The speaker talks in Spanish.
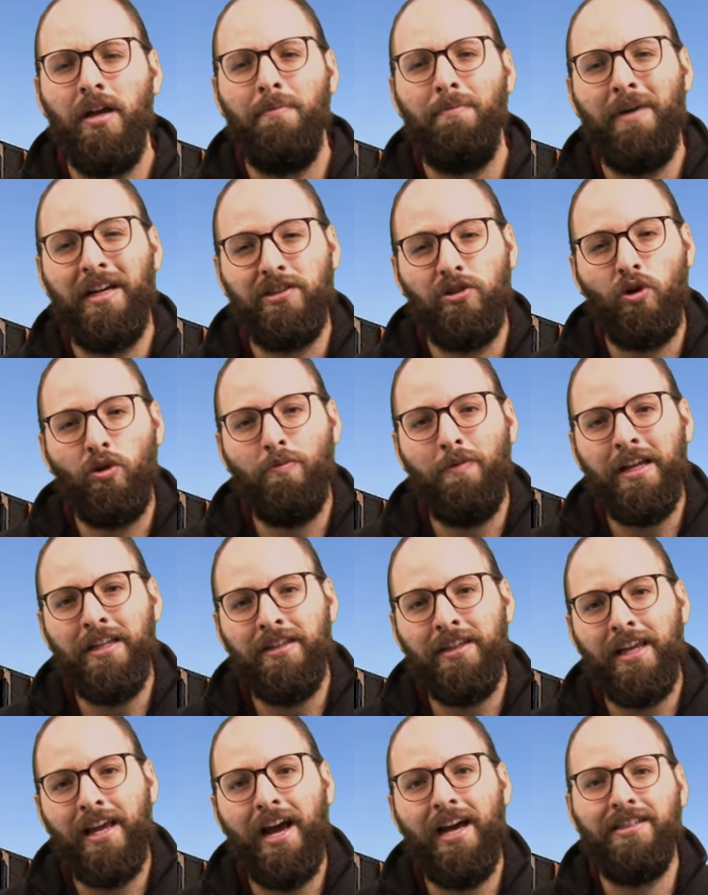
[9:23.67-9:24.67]

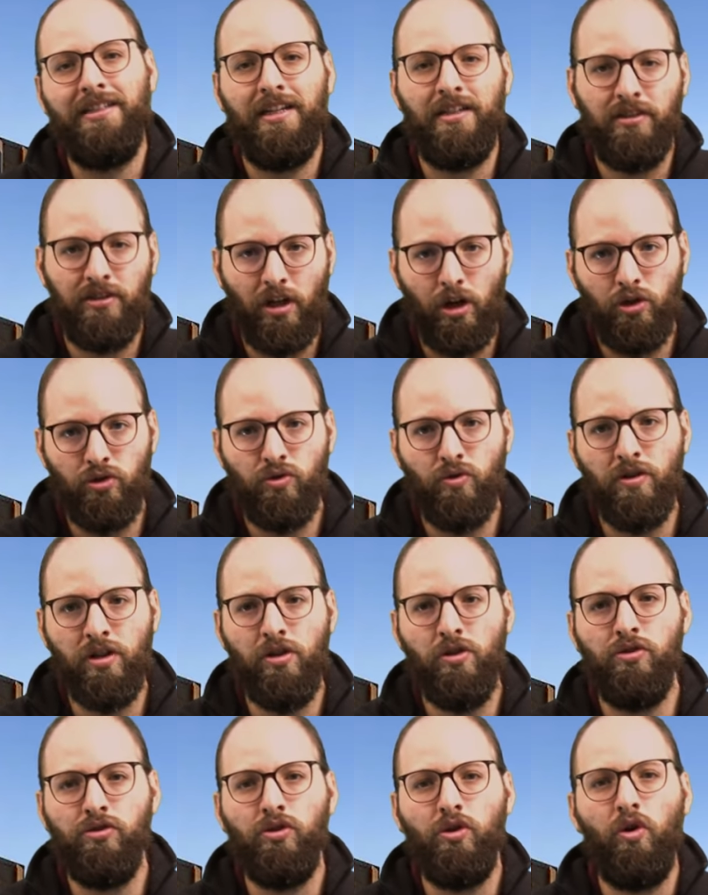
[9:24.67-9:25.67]
mayormente hacia Estados
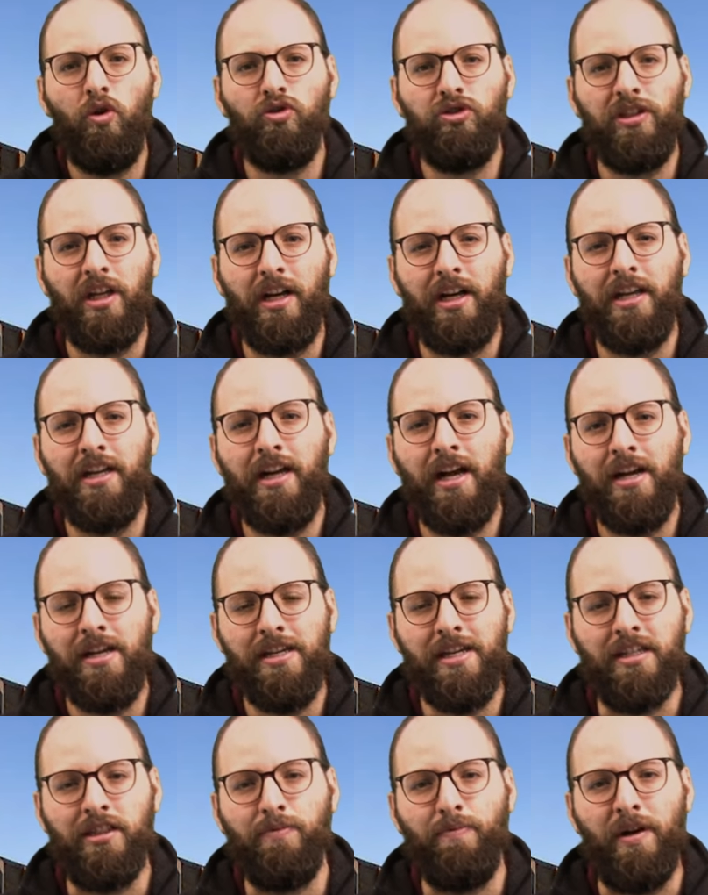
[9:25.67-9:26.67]
Unidos, Costa Rica
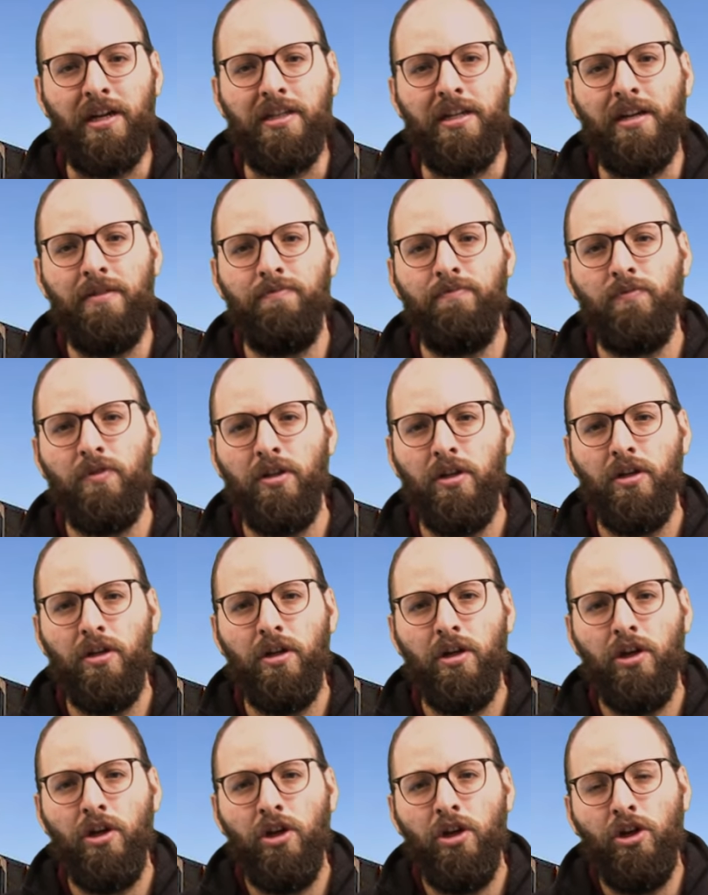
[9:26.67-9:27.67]
y España.
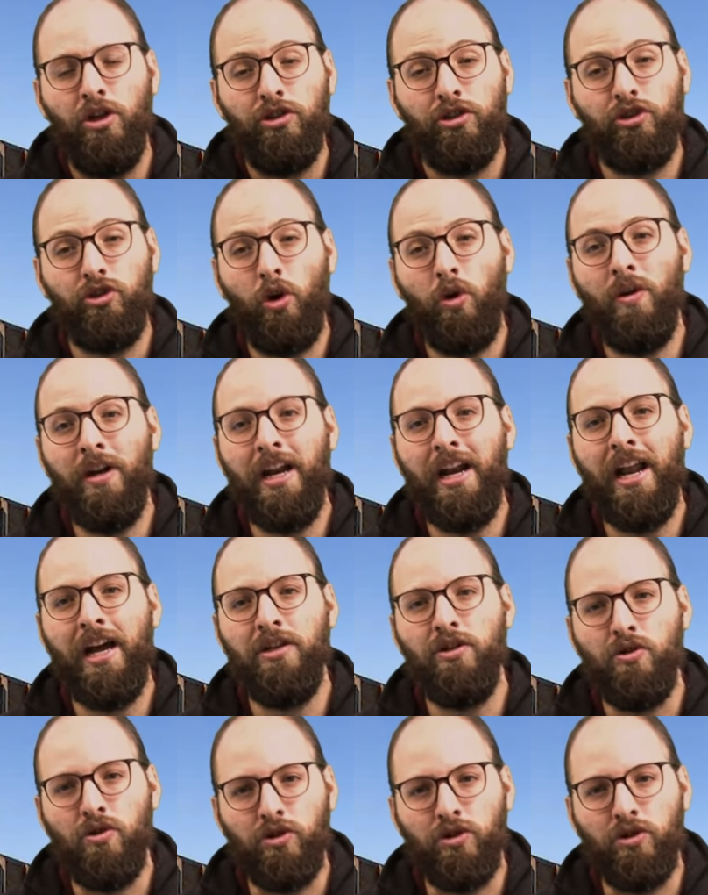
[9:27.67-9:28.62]
Solo en el año